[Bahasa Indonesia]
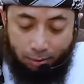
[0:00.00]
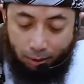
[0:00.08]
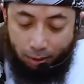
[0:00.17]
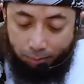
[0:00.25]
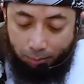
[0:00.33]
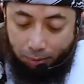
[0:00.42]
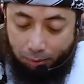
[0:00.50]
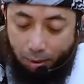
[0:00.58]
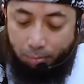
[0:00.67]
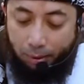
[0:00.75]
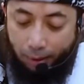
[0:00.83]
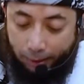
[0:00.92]

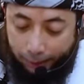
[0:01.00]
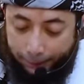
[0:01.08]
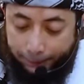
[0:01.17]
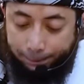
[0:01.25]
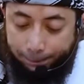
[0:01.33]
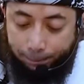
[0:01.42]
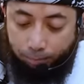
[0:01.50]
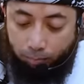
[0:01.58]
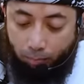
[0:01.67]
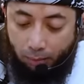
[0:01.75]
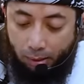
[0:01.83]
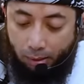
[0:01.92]
rahimahullah berkata,
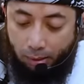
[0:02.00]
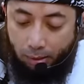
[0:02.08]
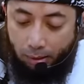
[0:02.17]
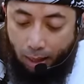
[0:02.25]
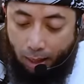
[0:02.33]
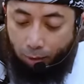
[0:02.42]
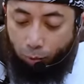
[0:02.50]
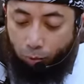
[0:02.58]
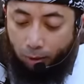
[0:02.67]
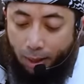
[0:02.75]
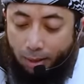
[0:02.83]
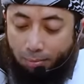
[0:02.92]

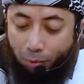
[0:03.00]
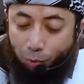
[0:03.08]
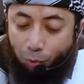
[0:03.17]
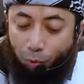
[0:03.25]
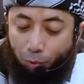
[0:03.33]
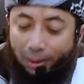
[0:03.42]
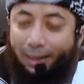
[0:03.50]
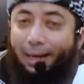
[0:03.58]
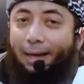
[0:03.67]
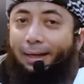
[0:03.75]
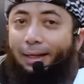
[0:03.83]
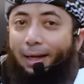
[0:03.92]
Al-Quran menunjuki
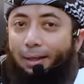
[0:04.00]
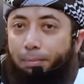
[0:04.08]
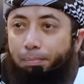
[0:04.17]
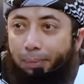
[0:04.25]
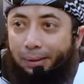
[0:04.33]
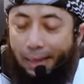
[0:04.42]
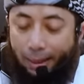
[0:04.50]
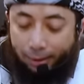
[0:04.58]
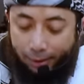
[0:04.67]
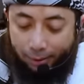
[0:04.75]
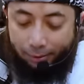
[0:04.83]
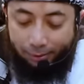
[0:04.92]
kalian
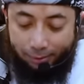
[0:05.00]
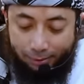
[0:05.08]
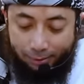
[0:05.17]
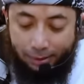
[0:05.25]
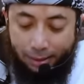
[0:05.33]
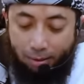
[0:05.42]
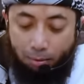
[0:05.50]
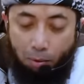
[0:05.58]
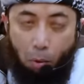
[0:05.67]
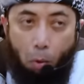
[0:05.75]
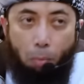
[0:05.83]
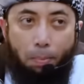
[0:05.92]
penyakit
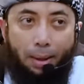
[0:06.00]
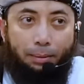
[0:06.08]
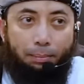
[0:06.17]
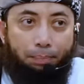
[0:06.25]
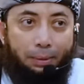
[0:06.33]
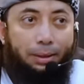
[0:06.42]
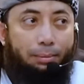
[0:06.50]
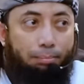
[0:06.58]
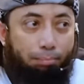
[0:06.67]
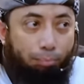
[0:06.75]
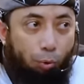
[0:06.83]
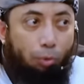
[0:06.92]
dan obat
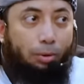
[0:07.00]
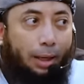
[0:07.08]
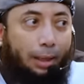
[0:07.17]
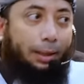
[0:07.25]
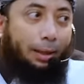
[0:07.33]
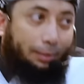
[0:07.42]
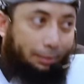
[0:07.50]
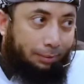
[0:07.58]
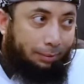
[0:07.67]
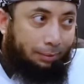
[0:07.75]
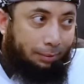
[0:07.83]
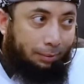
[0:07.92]
penyembuh kalian.
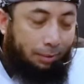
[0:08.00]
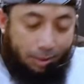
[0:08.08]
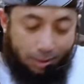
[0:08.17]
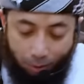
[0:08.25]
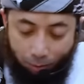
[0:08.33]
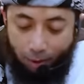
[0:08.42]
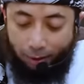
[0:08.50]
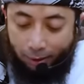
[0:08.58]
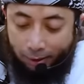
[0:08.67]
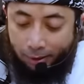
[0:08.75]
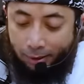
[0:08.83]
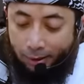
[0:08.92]
Saya
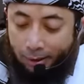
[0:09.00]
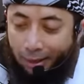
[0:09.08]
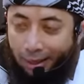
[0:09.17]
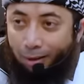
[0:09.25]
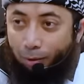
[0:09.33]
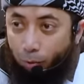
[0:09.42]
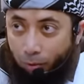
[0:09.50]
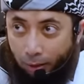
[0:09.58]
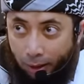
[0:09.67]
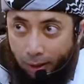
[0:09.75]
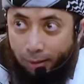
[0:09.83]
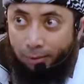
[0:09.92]
ulangi,
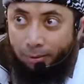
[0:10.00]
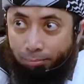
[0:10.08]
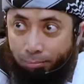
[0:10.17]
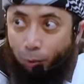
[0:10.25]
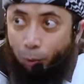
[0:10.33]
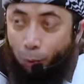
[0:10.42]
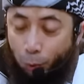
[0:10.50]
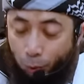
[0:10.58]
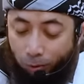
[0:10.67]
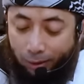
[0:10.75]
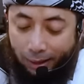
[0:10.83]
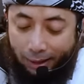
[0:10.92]
Al-Quran
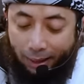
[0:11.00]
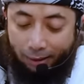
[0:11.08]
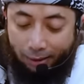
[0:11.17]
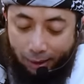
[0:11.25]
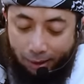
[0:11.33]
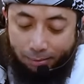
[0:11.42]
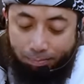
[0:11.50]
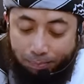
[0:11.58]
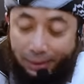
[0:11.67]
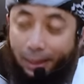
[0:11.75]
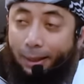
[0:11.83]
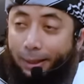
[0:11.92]
menunjuki kalian
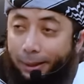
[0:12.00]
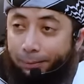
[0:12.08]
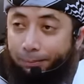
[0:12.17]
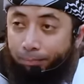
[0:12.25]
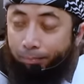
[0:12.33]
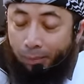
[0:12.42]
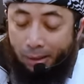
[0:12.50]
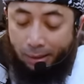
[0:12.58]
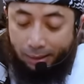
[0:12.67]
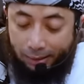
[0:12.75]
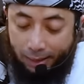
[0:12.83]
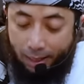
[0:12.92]
penyakit
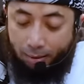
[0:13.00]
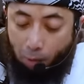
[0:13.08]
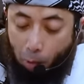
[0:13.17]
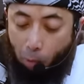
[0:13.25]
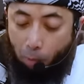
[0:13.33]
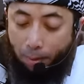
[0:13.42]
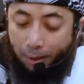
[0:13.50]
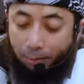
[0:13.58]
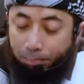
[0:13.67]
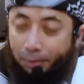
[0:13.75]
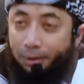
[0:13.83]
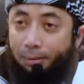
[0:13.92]
dan
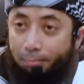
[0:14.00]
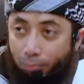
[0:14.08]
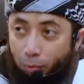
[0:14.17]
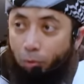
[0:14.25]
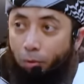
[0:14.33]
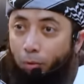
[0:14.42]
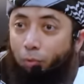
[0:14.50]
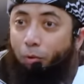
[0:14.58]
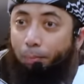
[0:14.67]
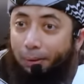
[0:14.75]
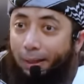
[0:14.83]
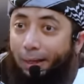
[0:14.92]
obat penyembuh untuk